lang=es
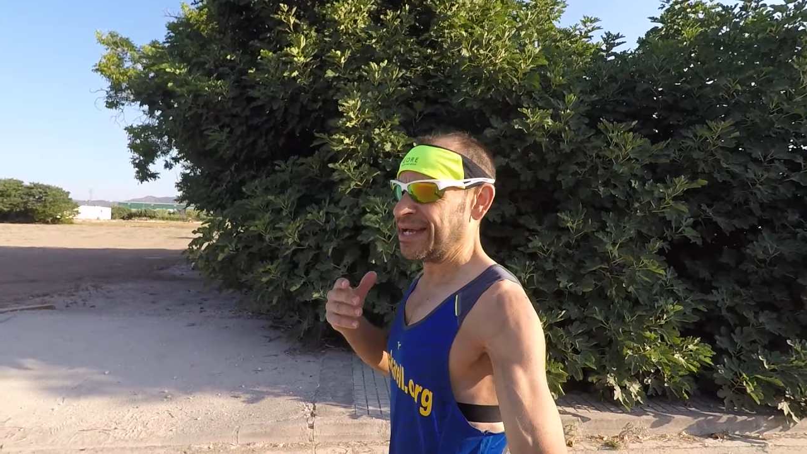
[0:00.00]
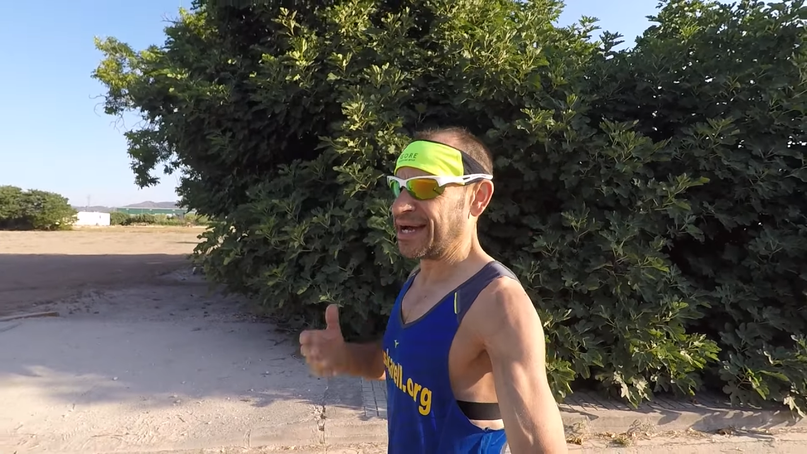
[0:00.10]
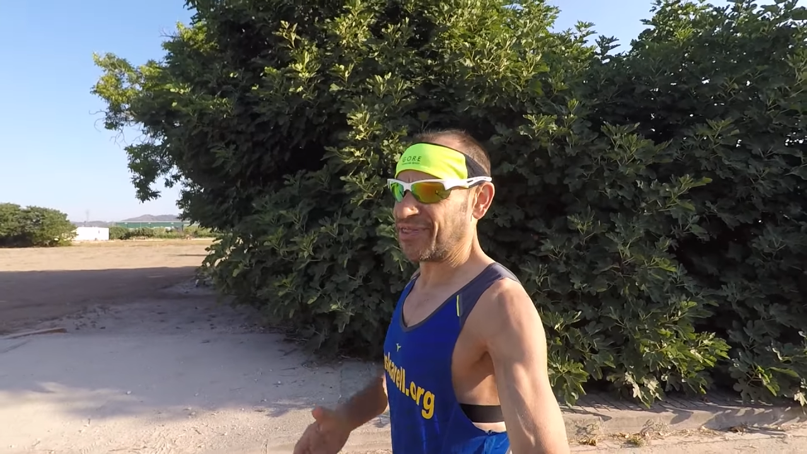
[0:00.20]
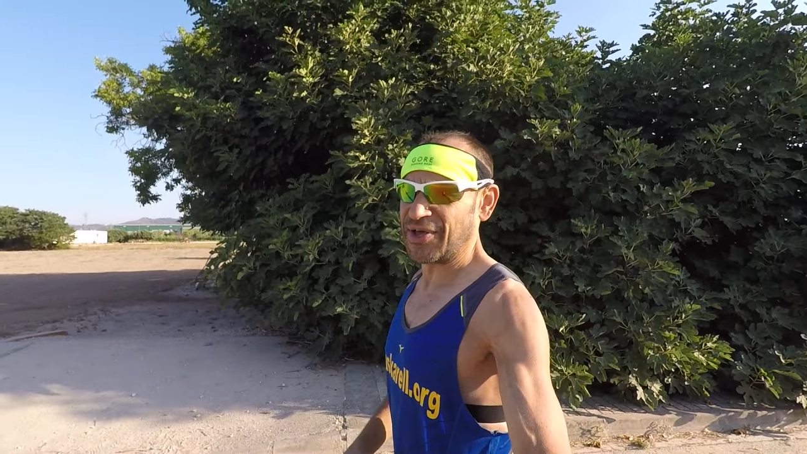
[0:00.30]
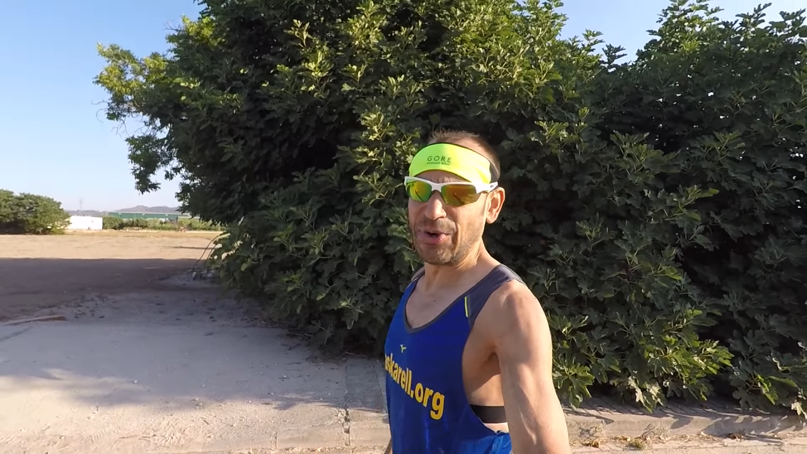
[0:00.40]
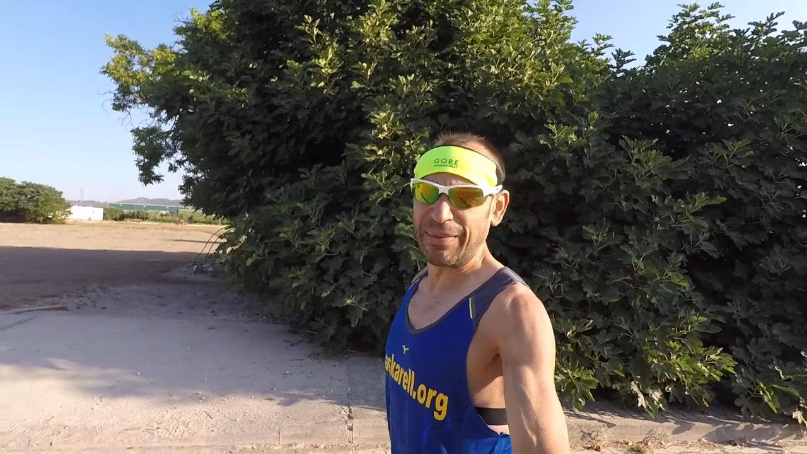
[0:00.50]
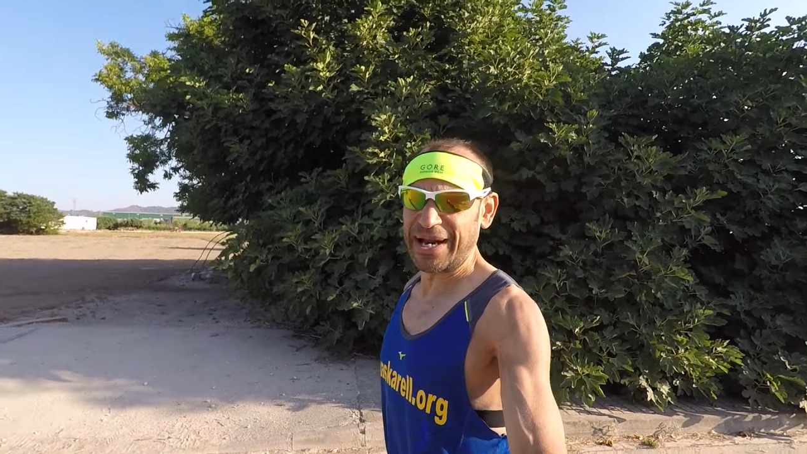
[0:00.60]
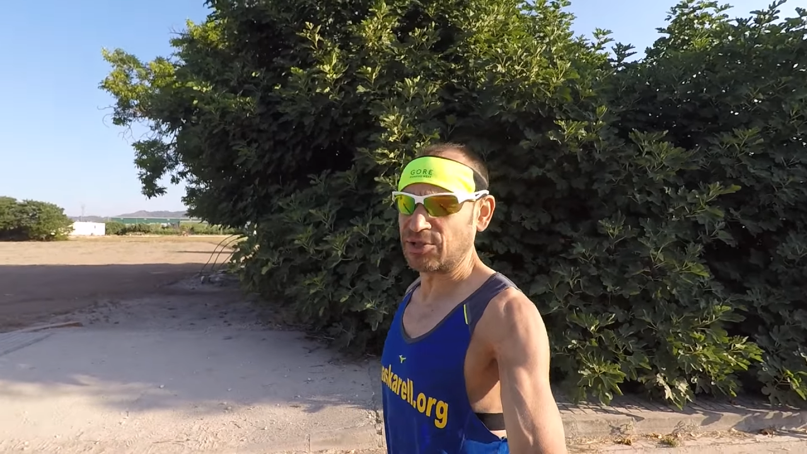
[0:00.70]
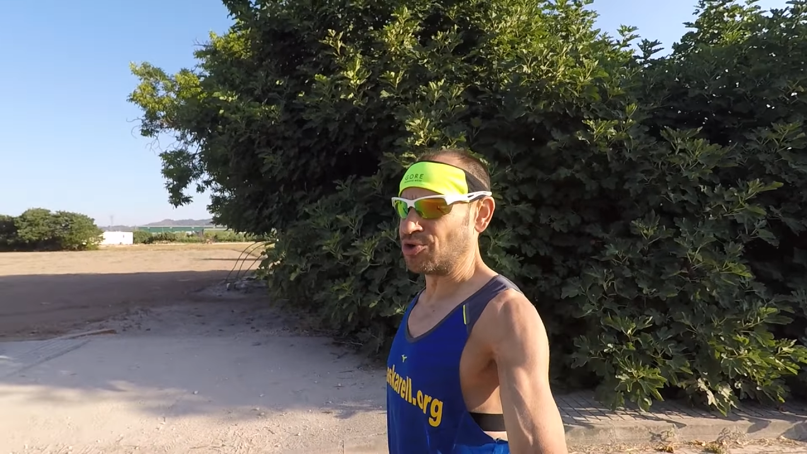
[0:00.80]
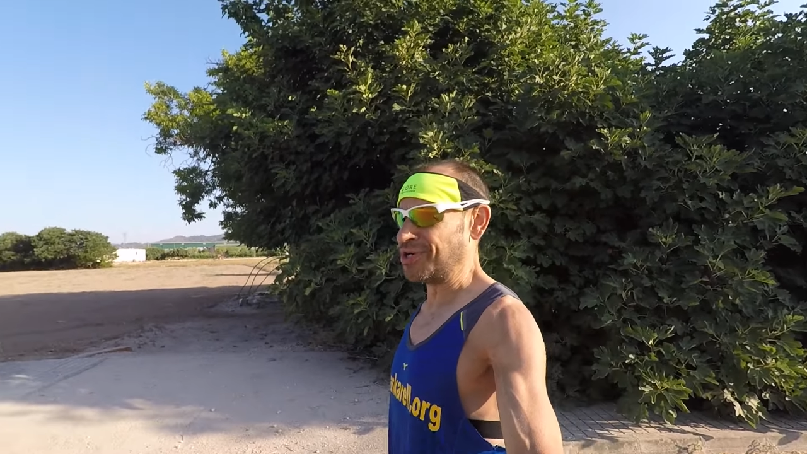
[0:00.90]
hacer una
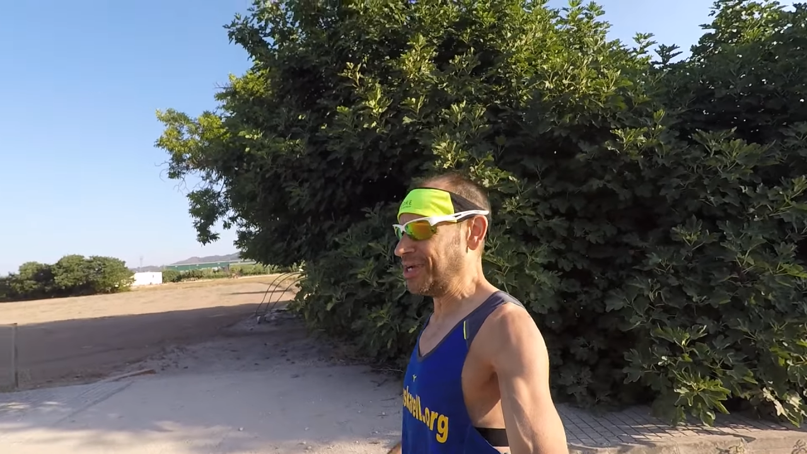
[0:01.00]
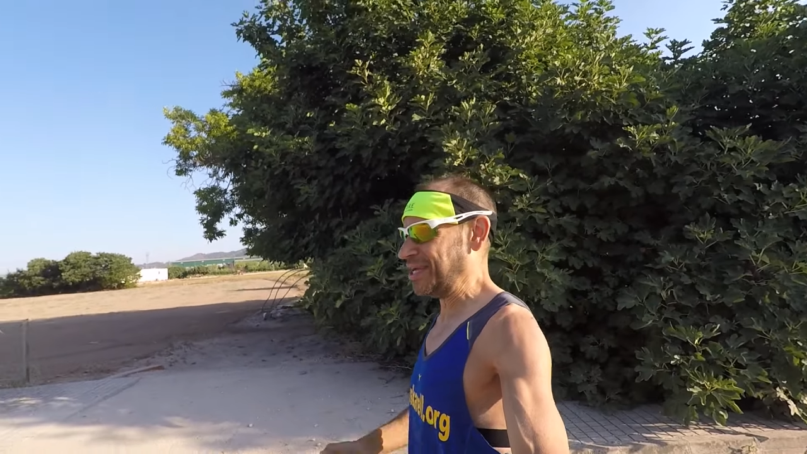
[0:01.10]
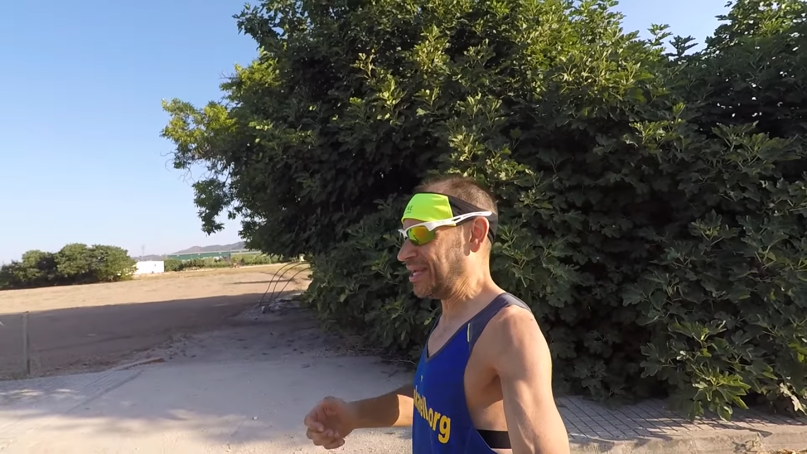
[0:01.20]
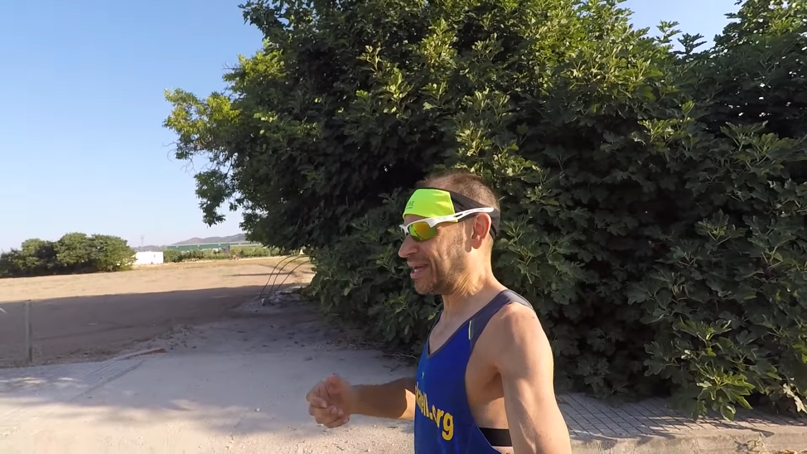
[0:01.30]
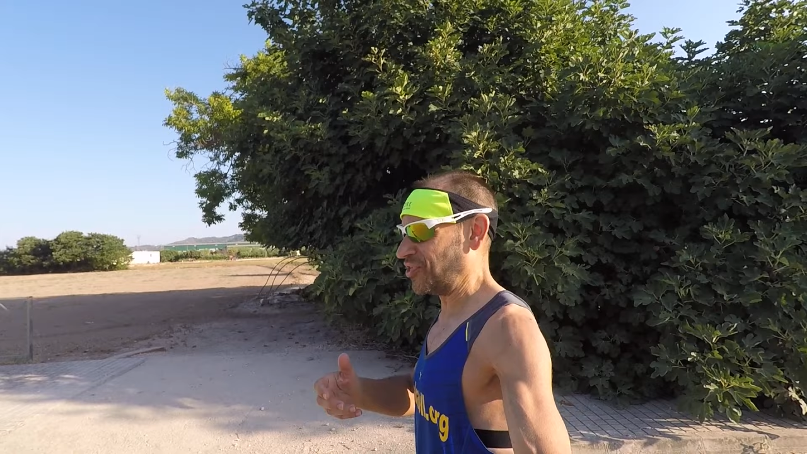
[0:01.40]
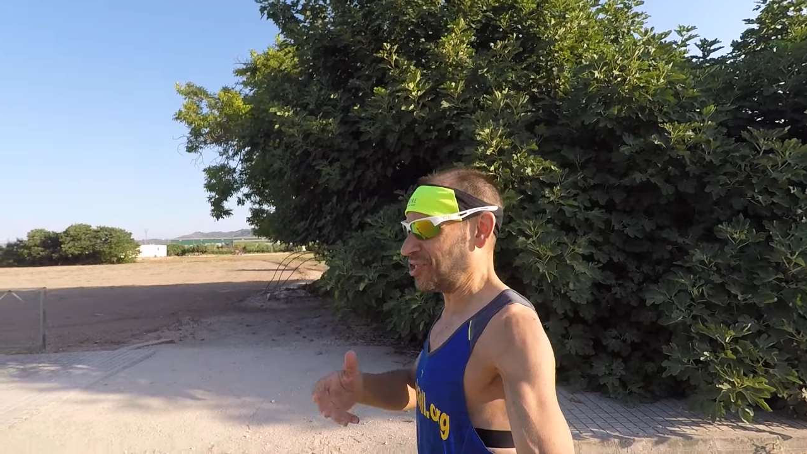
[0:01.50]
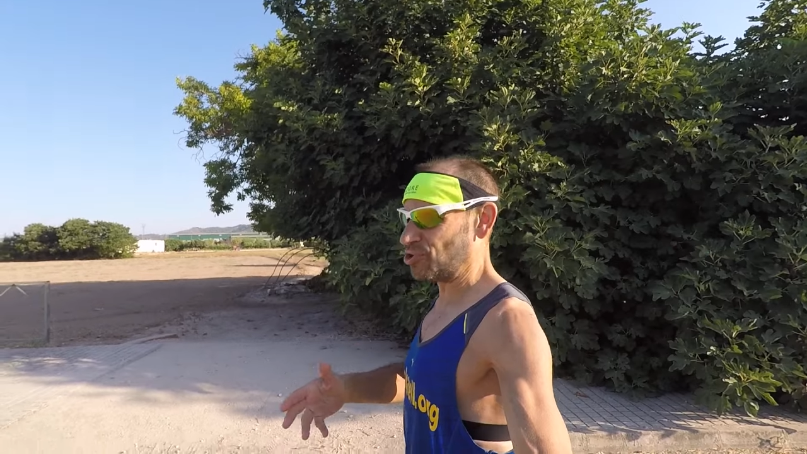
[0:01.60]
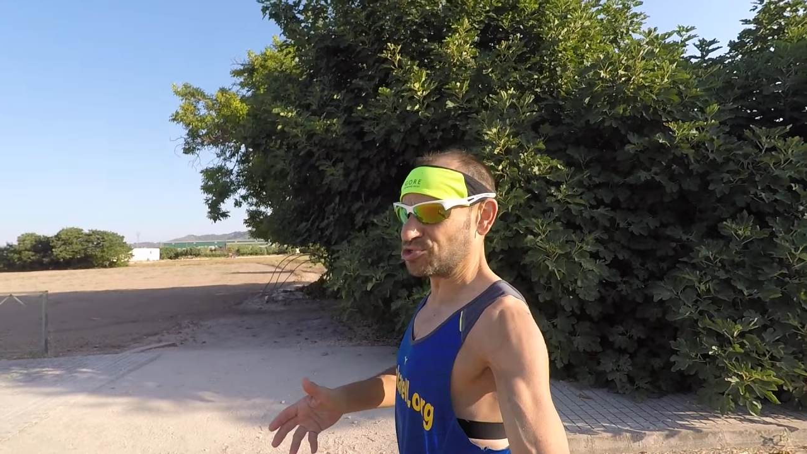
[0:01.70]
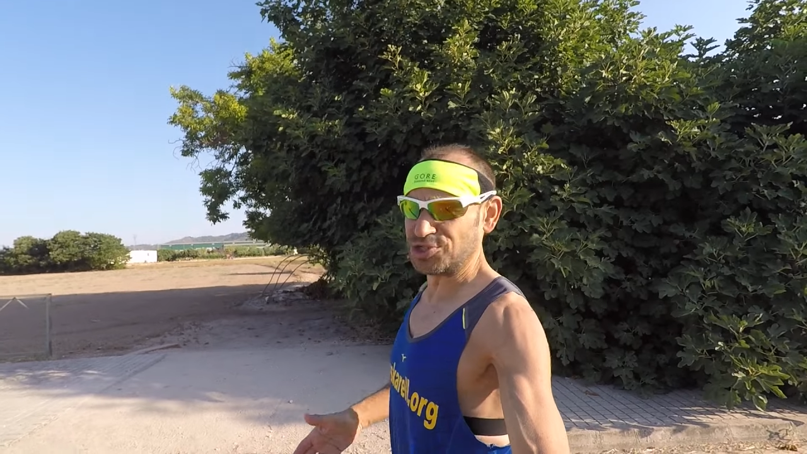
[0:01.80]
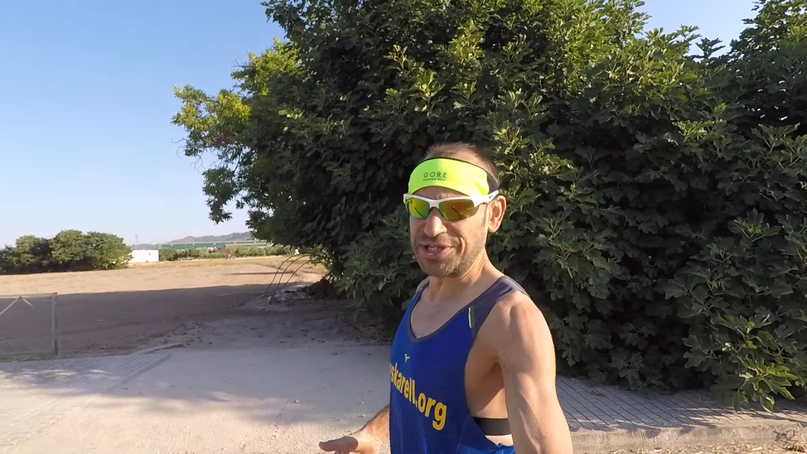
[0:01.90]
maratón y haciendo
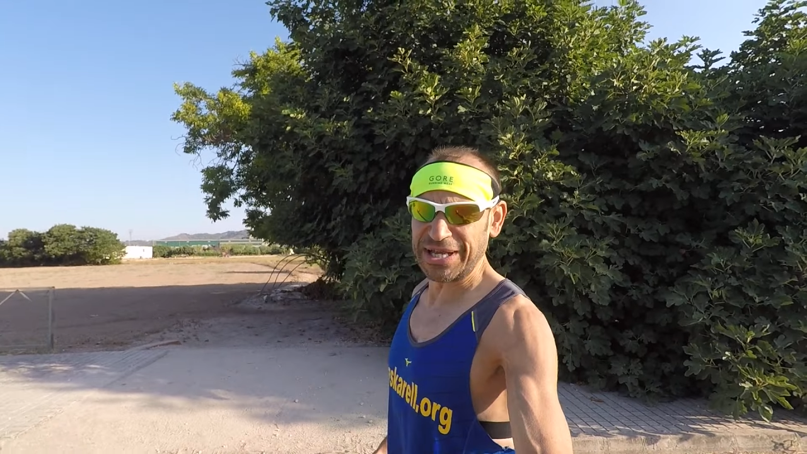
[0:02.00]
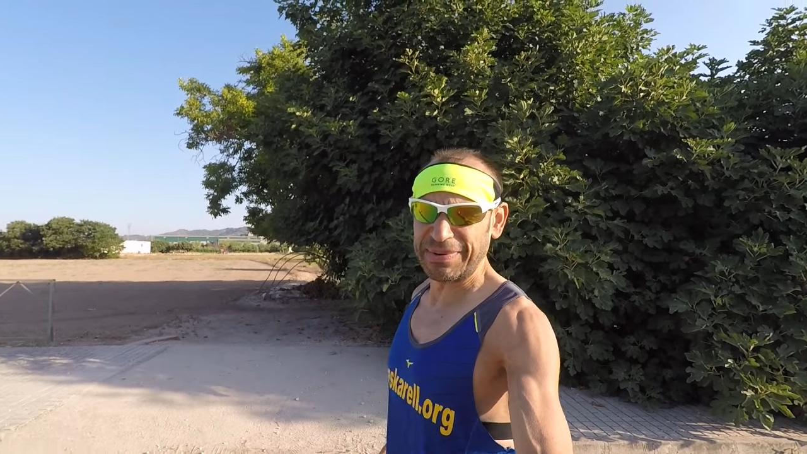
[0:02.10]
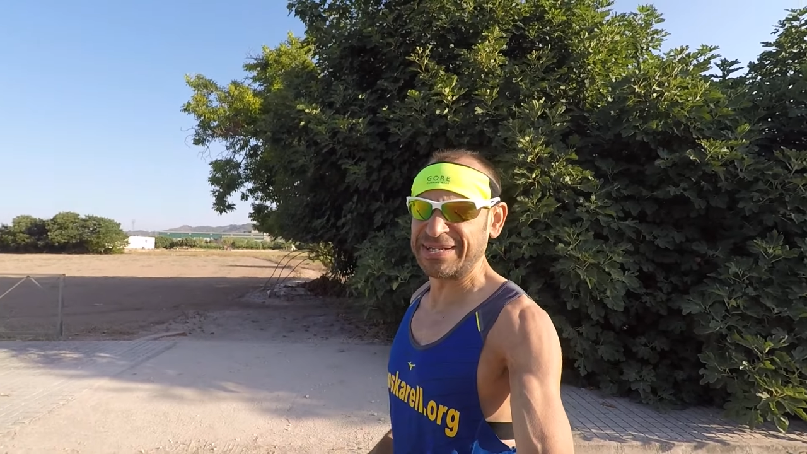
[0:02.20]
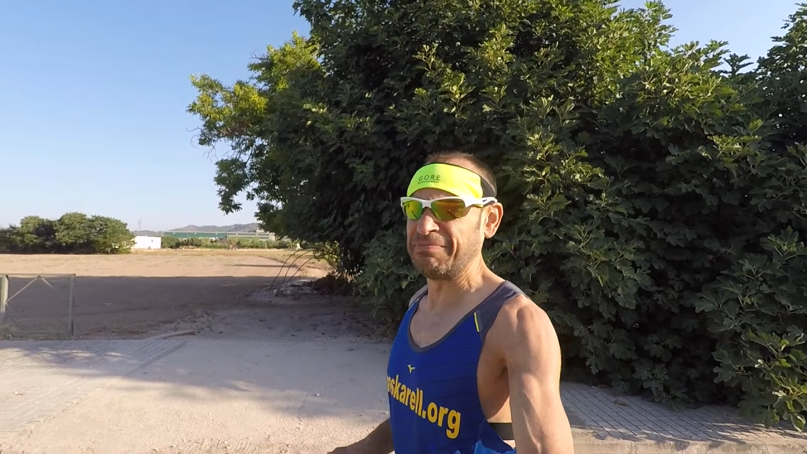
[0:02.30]
estos intervalos,